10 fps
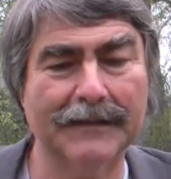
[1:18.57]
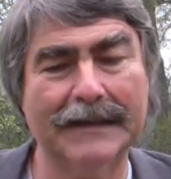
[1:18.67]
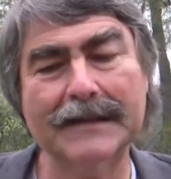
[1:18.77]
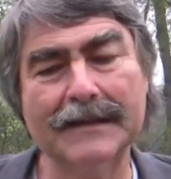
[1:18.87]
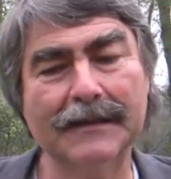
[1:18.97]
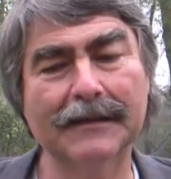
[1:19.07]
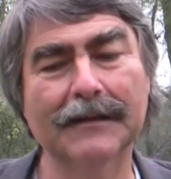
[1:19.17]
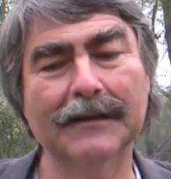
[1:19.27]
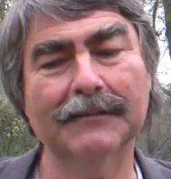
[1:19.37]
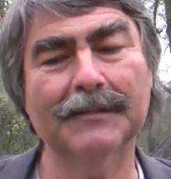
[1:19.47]
Zweitens
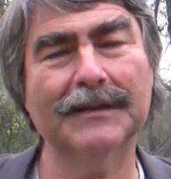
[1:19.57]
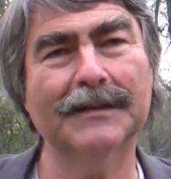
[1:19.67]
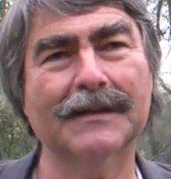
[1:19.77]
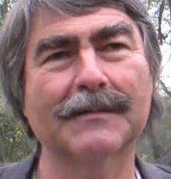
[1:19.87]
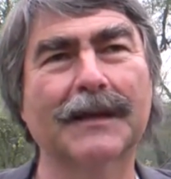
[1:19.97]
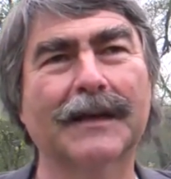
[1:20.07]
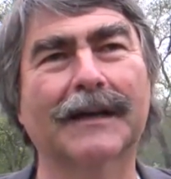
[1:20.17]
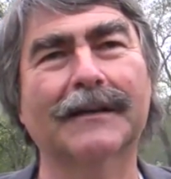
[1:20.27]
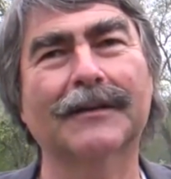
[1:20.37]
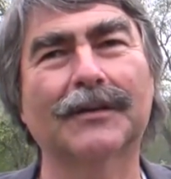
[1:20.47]
tendieren Besitzer mit
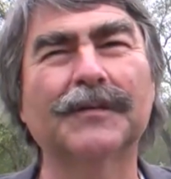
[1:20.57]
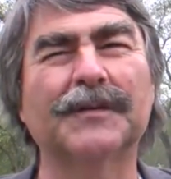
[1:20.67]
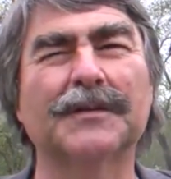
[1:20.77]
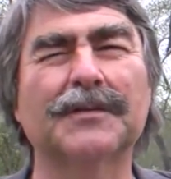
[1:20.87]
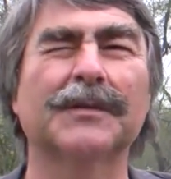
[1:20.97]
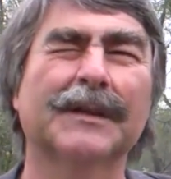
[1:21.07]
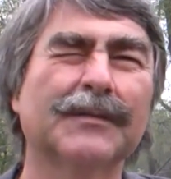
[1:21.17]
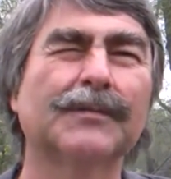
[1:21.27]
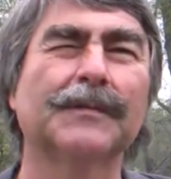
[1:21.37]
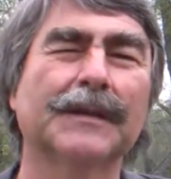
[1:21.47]
Garten oft dazu,
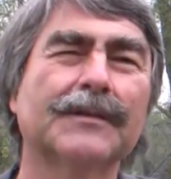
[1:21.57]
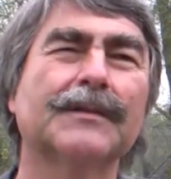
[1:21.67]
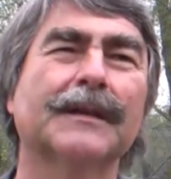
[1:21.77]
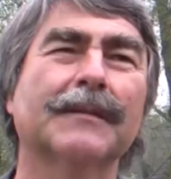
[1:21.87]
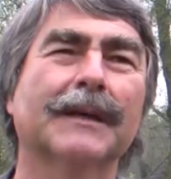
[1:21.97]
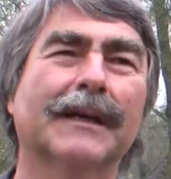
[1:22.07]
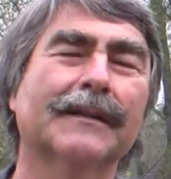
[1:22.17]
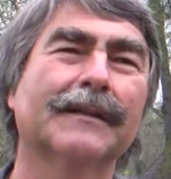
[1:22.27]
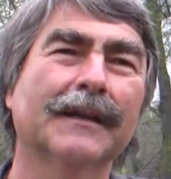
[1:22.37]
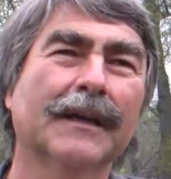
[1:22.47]
den Hund viel zu sehr im
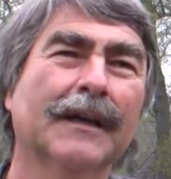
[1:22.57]
Garten